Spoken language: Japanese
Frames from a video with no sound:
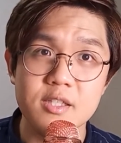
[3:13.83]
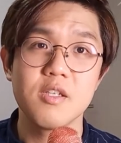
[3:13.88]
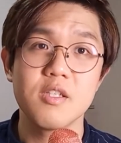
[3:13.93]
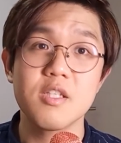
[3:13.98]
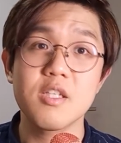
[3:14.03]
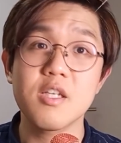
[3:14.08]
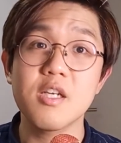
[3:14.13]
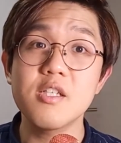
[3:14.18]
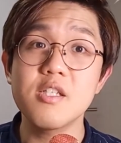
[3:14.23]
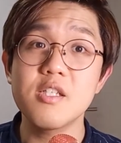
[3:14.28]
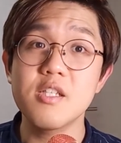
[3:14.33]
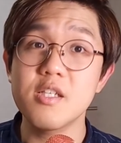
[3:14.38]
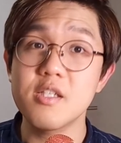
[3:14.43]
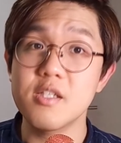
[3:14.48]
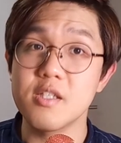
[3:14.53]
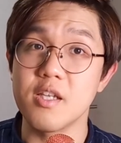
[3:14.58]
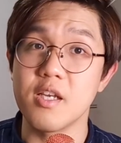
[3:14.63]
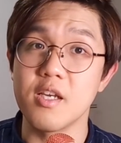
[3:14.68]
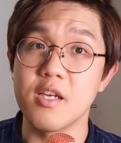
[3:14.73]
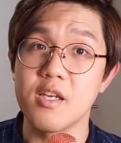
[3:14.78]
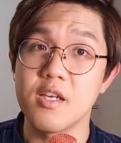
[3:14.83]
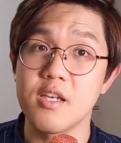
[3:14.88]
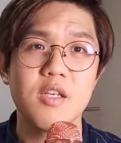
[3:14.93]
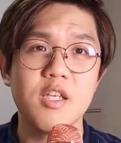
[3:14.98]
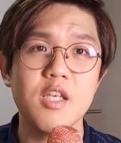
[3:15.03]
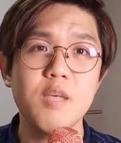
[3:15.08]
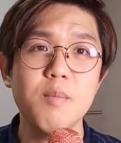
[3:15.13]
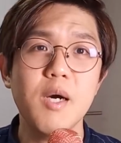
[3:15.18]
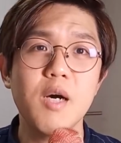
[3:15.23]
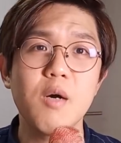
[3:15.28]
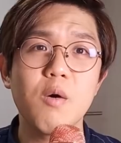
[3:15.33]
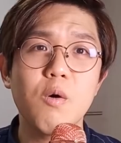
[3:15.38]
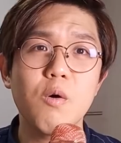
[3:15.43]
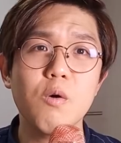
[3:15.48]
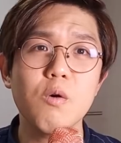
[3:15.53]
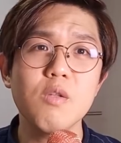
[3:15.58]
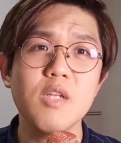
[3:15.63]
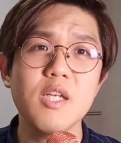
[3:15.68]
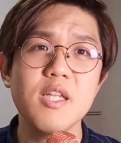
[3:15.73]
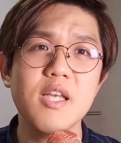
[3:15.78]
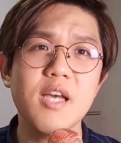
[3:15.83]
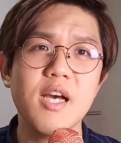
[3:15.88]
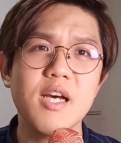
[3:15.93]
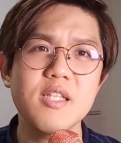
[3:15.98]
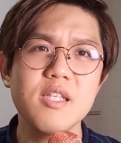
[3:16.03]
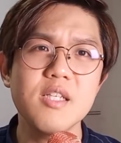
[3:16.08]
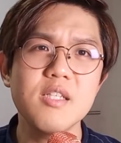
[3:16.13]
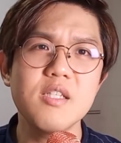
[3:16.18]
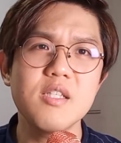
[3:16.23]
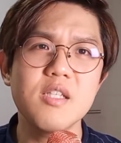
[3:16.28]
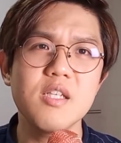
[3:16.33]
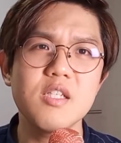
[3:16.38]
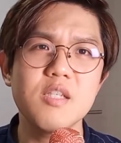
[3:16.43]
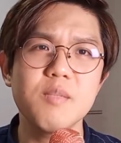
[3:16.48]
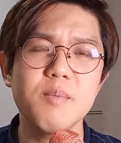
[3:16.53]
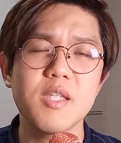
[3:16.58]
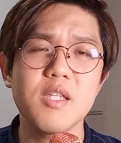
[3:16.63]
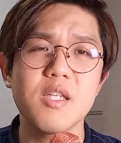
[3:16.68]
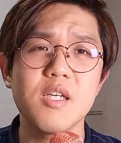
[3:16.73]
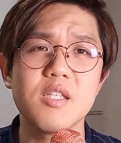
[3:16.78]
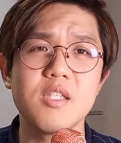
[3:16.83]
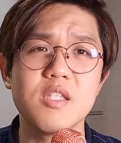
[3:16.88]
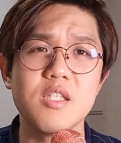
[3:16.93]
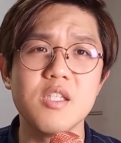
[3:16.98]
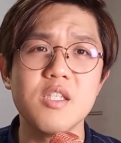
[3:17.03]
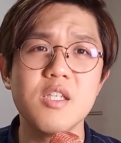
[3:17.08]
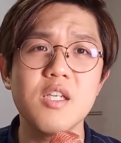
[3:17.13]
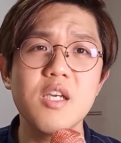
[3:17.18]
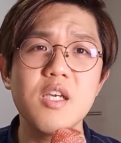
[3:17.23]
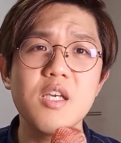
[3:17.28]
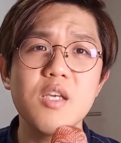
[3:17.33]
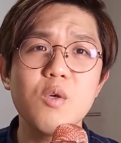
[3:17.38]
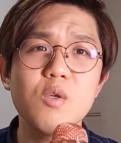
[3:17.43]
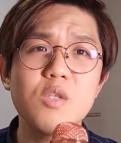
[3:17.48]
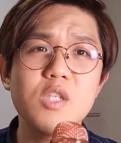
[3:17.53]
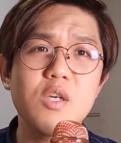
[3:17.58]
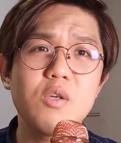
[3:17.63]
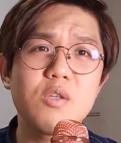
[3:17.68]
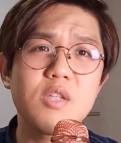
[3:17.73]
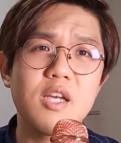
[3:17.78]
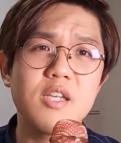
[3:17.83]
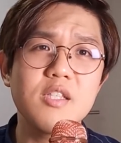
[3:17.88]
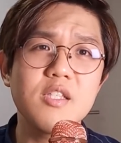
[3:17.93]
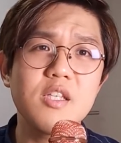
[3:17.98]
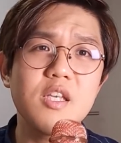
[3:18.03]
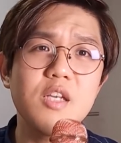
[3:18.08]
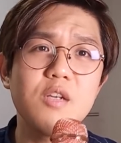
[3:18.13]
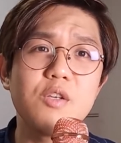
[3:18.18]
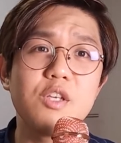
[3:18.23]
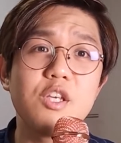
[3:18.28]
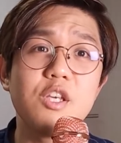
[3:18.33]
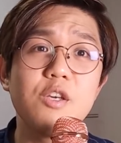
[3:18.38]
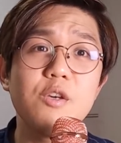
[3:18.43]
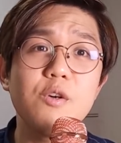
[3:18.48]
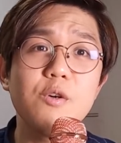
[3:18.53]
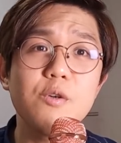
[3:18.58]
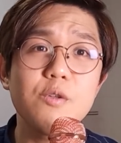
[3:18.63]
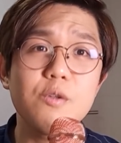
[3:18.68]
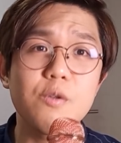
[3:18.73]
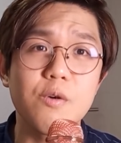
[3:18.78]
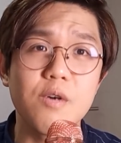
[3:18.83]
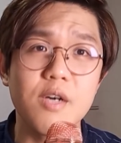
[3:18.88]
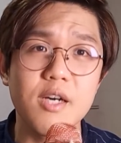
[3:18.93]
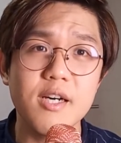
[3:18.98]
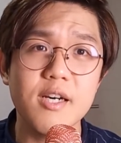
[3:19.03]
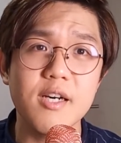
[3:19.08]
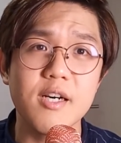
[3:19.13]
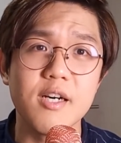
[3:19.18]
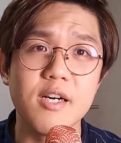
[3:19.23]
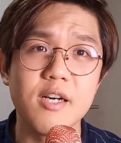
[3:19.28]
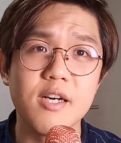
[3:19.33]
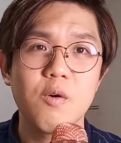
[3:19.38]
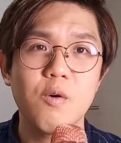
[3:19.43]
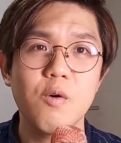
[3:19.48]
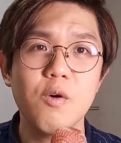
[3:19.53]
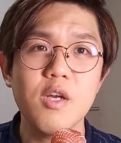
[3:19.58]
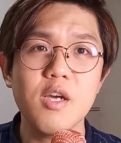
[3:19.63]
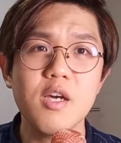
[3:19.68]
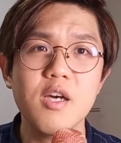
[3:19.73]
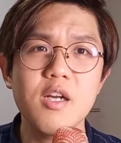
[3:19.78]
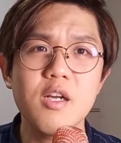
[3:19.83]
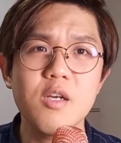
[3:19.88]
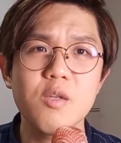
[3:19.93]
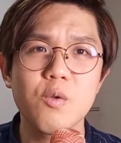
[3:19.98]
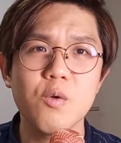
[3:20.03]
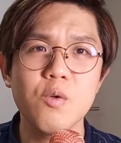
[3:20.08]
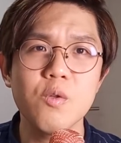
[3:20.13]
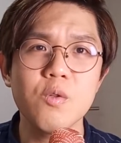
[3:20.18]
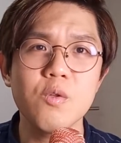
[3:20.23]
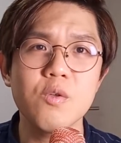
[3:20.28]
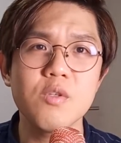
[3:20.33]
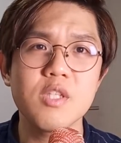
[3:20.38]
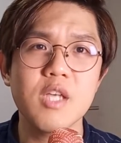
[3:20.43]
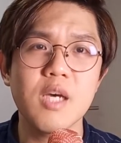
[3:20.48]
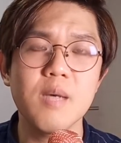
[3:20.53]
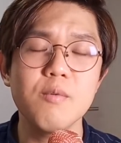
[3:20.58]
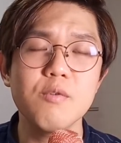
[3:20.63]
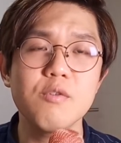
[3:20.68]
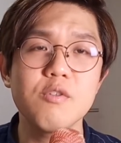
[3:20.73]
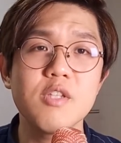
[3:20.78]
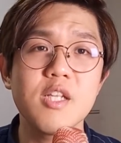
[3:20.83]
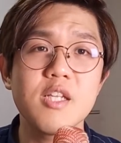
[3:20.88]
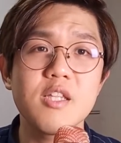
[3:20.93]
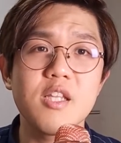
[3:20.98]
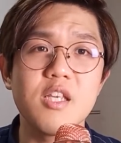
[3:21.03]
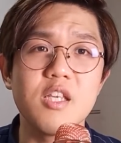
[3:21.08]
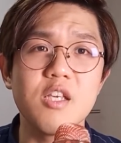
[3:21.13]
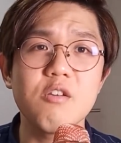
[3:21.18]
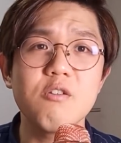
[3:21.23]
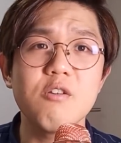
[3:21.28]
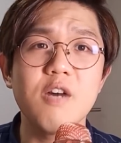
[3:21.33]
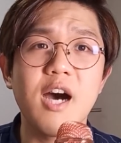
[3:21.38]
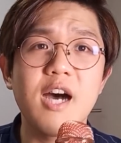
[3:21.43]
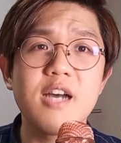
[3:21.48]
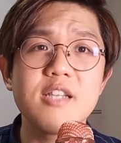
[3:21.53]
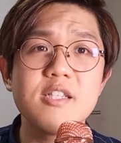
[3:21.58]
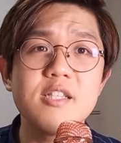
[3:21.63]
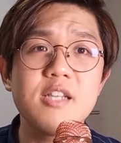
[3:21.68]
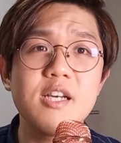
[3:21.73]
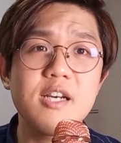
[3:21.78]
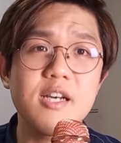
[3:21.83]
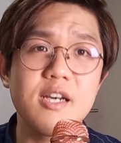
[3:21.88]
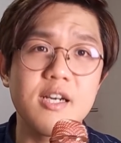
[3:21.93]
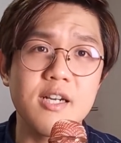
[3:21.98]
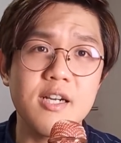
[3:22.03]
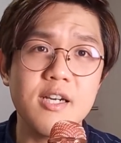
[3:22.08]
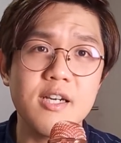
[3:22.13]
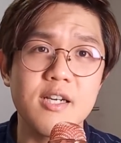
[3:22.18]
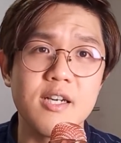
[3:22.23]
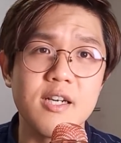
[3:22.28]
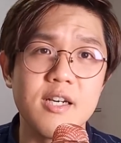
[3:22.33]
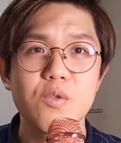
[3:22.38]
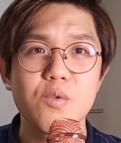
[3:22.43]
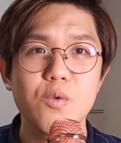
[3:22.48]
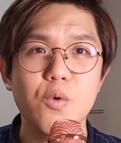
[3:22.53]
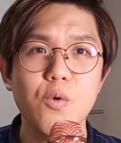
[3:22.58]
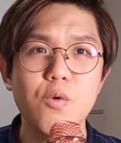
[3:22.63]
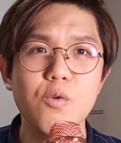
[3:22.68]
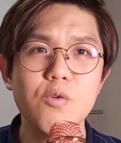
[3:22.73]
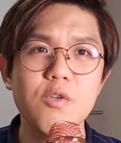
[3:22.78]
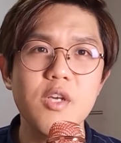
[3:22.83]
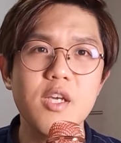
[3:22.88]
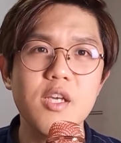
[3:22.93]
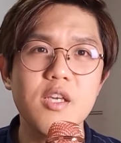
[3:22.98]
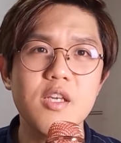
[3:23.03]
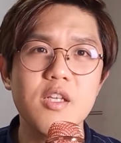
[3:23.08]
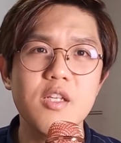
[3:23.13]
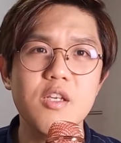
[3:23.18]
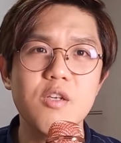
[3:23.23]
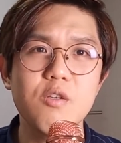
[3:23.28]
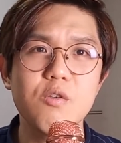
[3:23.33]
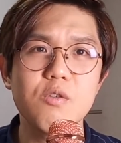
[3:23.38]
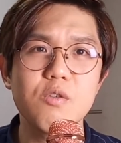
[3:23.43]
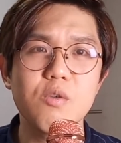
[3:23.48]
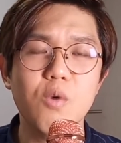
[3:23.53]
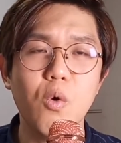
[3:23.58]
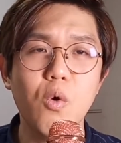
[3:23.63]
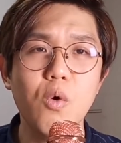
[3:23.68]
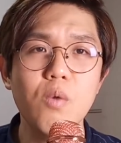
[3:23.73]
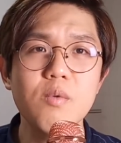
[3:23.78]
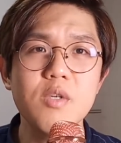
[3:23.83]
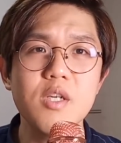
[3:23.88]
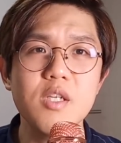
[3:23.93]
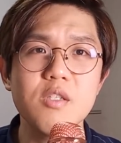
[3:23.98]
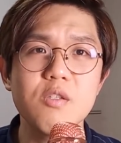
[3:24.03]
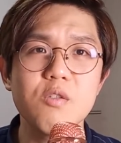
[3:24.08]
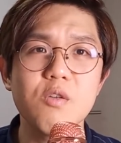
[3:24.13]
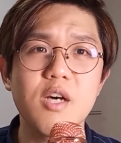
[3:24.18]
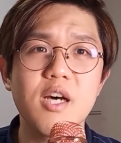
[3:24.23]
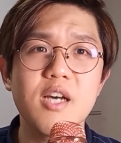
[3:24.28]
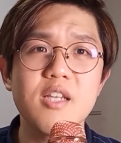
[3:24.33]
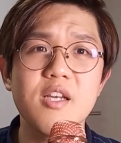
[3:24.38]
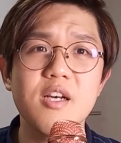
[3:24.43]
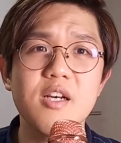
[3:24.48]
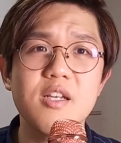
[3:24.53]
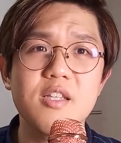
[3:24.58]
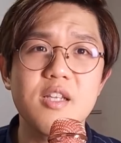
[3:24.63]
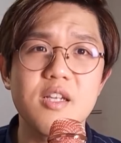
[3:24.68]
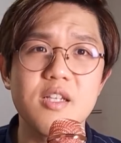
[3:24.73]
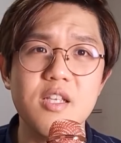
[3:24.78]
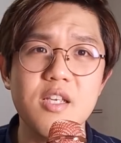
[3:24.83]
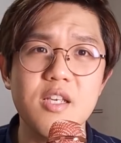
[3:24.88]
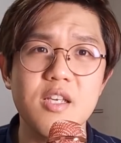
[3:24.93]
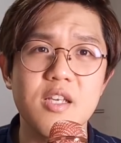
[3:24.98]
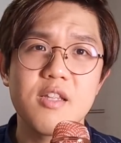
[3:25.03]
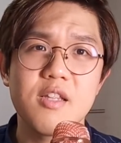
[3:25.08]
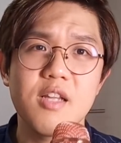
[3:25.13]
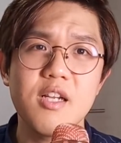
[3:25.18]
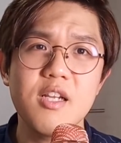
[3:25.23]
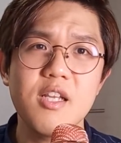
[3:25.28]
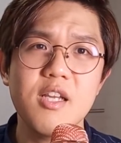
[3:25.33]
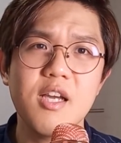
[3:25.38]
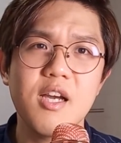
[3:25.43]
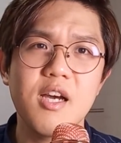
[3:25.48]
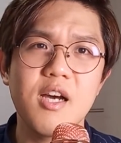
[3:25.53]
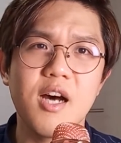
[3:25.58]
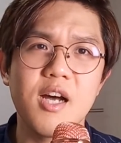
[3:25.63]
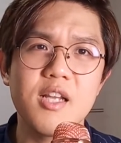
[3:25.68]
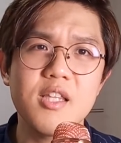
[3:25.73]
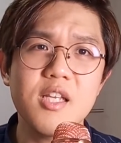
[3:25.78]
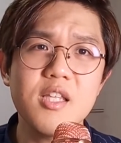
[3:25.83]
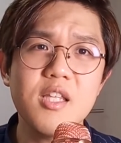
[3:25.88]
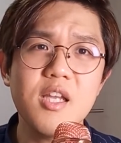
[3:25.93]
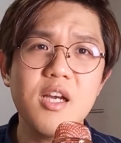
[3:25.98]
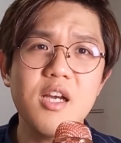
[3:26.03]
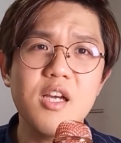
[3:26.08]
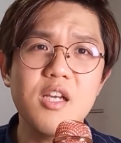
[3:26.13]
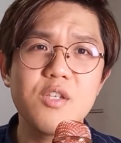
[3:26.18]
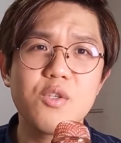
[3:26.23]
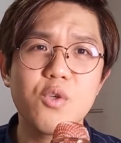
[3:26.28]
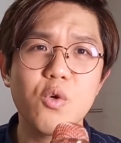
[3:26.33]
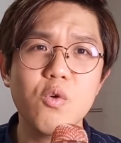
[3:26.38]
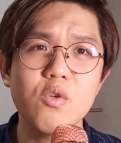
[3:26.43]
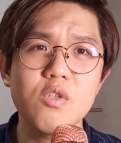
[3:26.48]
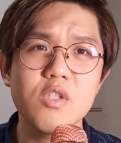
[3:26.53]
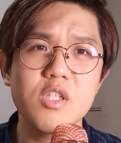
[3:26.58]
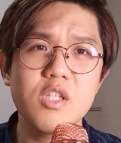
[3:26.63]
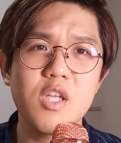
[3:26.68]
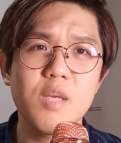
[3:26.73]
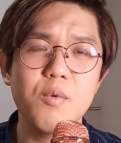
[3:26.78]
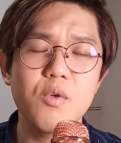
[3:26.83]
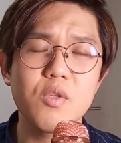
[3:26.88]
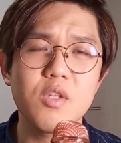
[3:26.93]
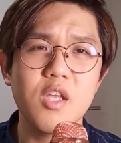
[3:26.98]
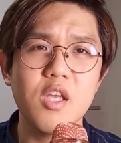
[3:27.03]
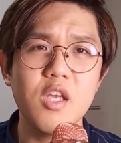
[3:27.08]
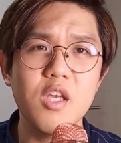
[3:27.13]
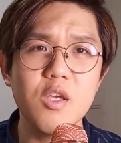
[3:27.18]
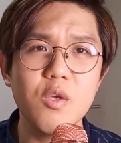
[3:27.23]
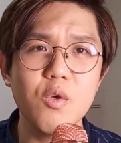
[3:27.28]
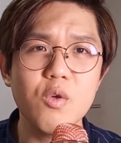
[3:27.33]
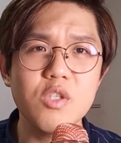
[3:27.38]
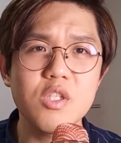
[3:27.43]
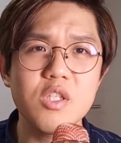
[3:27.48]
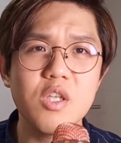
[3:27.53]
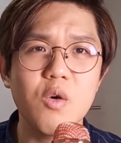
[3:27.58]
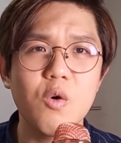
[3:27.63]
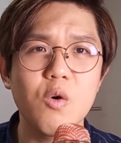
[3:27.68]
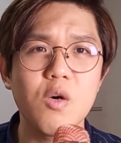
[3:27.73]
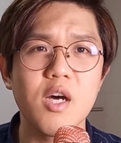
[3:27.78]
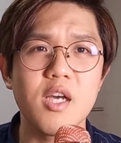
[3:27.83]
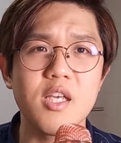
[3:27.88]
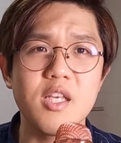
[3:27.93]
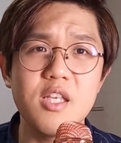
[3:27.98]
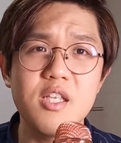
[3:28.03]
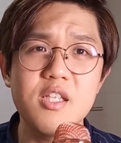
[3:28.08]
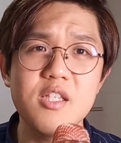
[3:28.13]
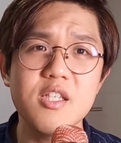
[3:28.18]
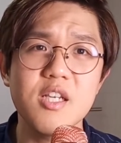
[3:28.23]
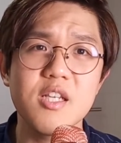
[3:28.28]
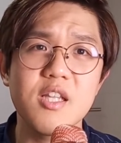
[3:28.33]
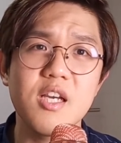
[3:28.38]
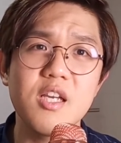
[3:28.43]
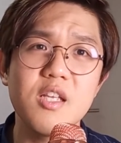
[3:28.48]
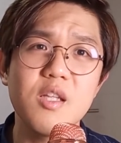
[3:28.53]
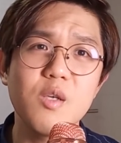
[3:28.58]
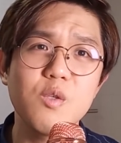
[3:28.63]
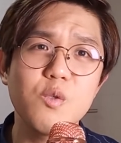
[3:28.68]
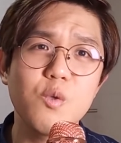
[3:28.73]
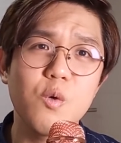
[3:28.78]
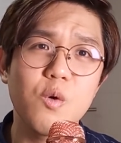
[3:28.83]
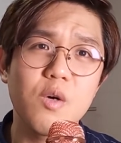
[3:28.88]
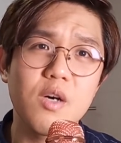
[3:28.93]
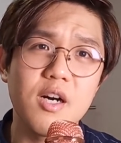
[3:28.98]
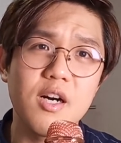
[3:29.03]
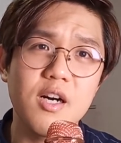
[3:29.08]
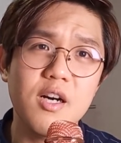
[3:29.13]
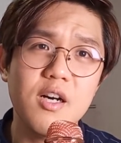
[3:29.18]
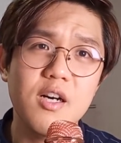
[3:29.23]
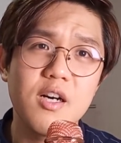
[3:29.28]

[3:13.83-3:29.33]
しかしですね、今コロナで破産してしまった自営業者を助ける費用とか、これからどんどん寒くなっていくはずだから、ソウル駅にいるホームレスの方々に何か温かい食事でも提供した方がいいんじゃないでしょうか